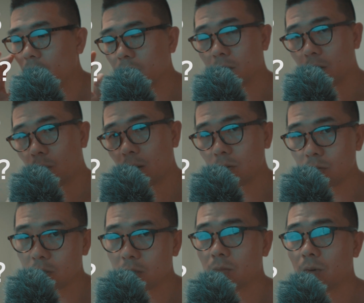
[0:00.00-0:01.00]
그러니까
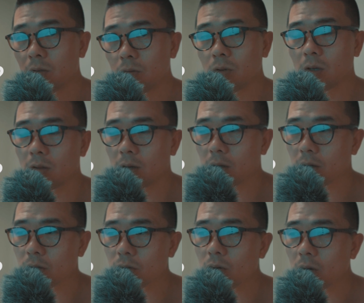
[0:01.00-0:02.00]
환율 지금 환율로 계산하는
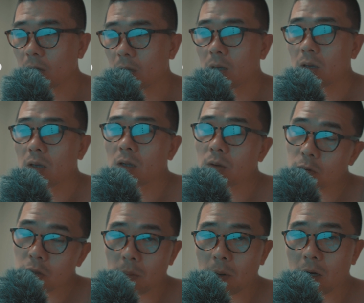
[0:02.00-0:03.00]
거죠.
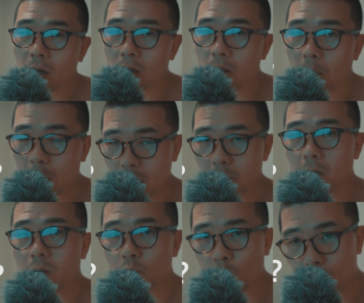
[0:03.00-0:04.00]
일본 예판 가격이
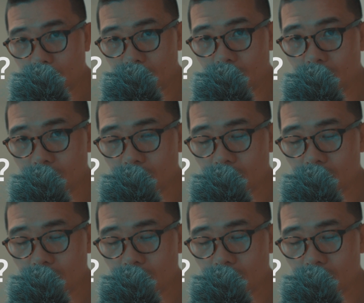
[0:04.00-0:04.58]
80만원 초반.